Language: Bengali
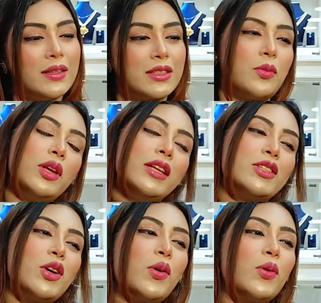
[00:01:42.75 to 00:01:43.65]
যেমন
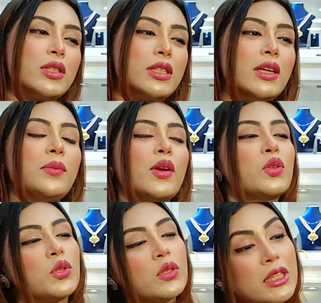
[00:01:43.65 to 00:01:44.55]
এনজয় করছি
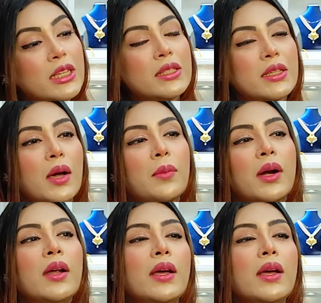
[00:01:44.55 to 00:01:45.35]
মানুষজন চিনছে আবার